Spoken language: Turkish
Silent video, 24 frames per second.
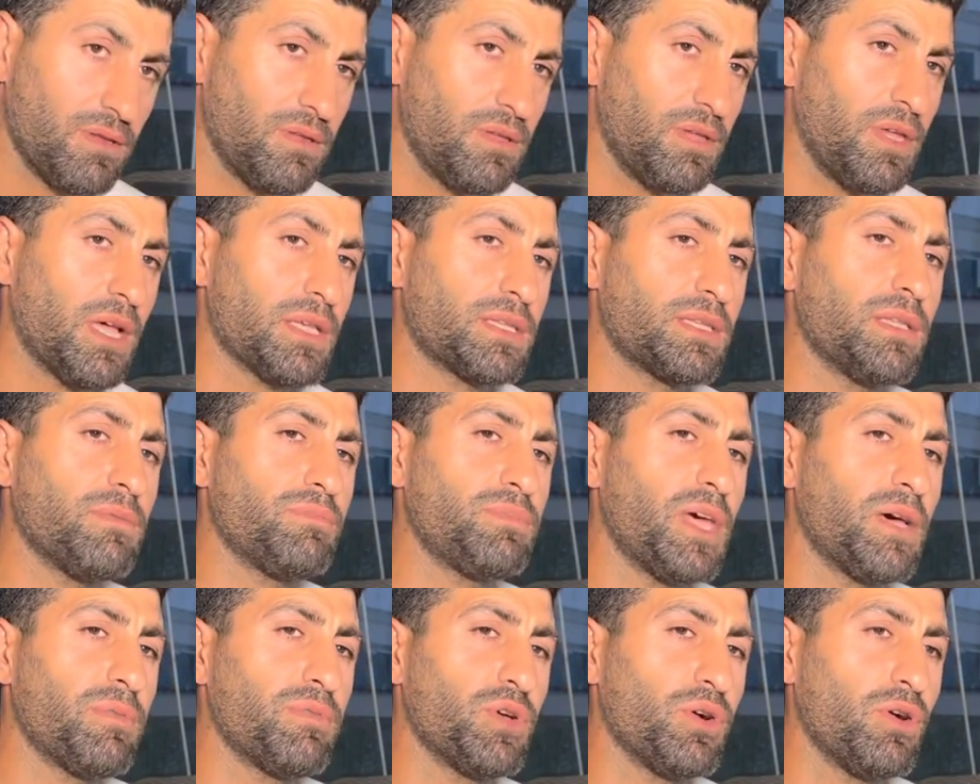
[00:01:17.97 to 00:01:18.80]
Yazdım
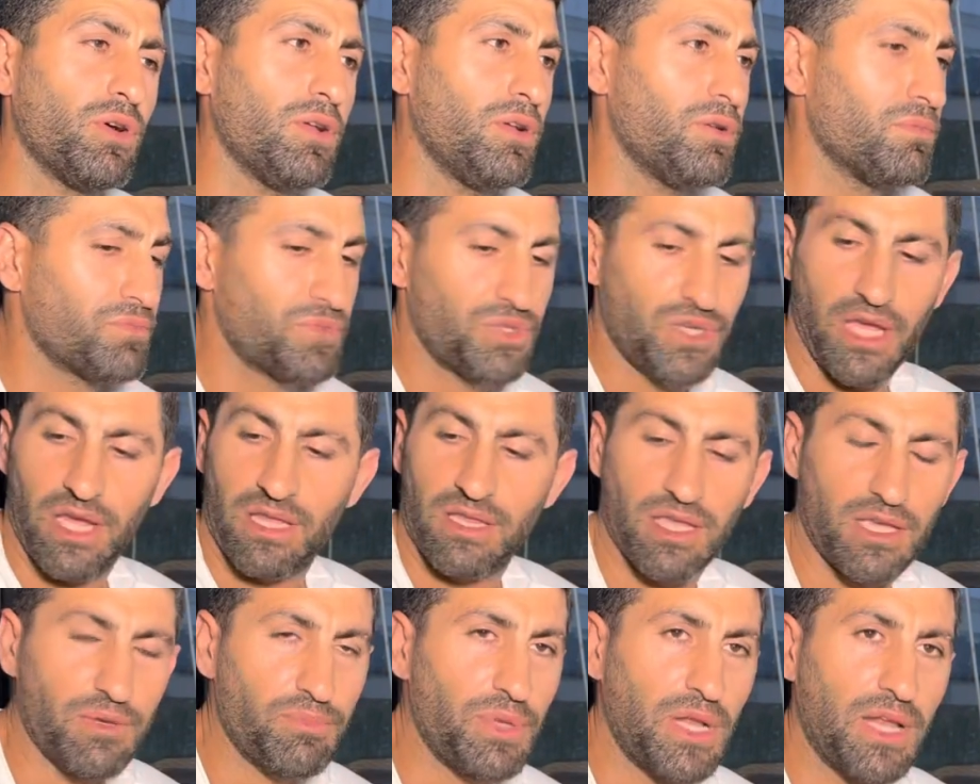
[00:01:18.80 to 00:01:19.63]
tabii oğlum.
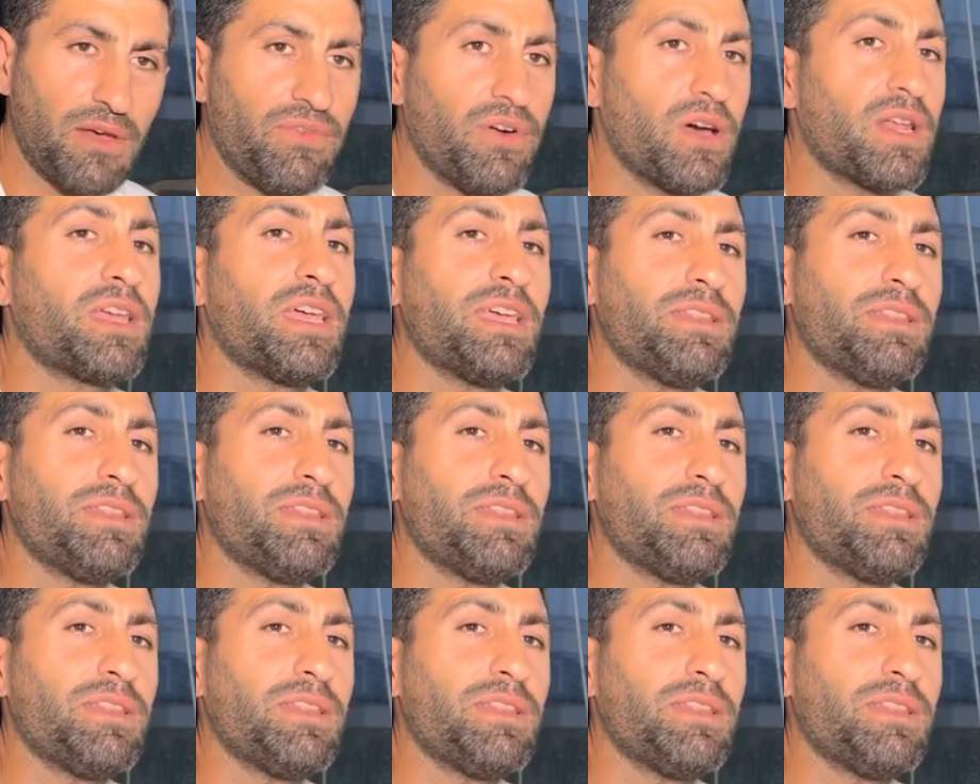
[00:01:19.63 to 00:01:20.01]
Çektik bile fark